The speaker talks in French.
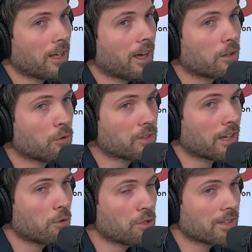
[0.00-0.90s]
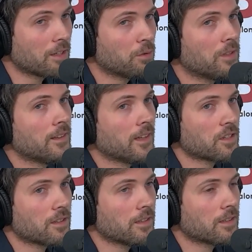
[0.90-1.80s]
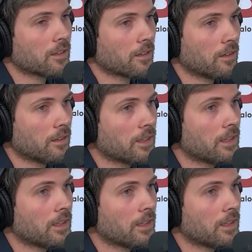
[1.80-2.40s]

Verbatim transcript: On a Argos, qui est un logiciel d'audit énergétique euh,